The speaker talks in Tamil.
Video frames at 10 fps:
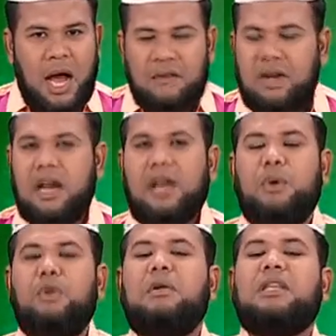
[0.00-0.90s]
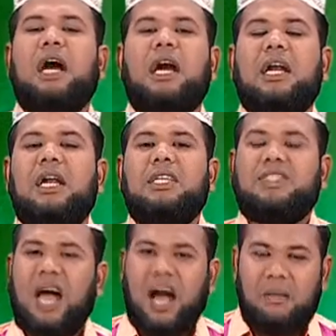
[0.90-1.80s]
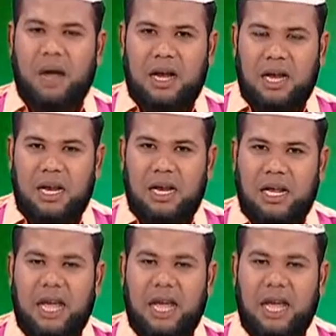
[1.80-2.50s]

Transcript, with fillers: அவர்களின் குடும்பத்தார்கள் சஹாபாக்கள்